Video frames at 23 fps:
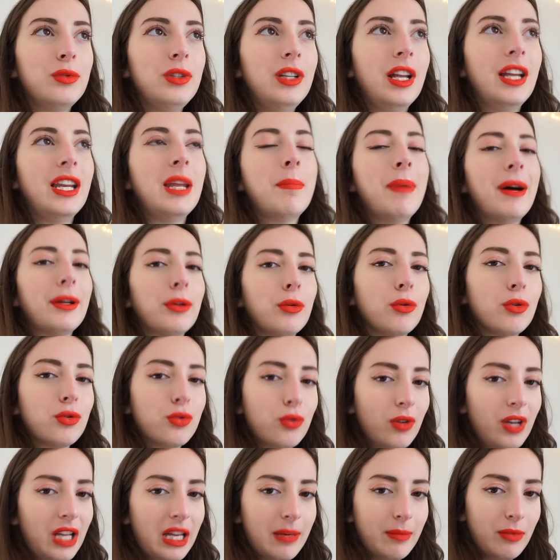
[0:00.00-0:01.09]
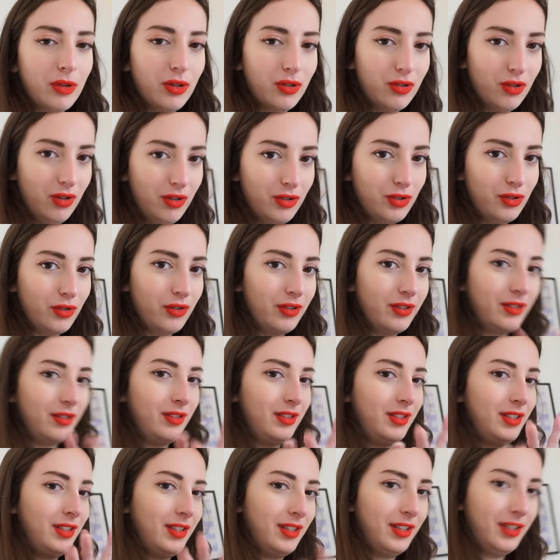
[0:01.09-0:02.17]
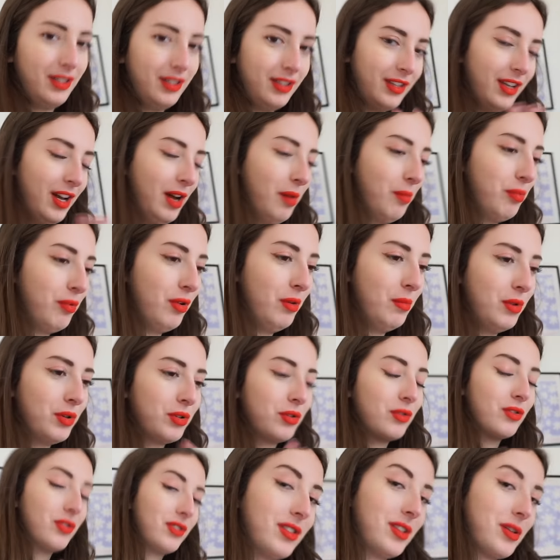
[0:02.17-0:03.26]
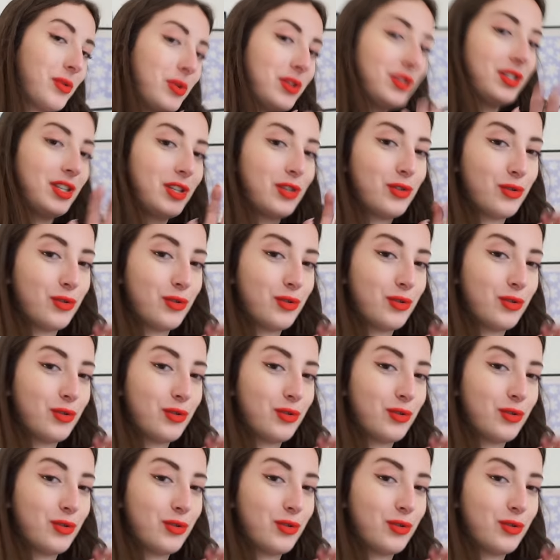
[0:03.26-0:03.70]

Il allait pas trop sur l'herbe encore, genre il était un peu en mode c'est quoi cette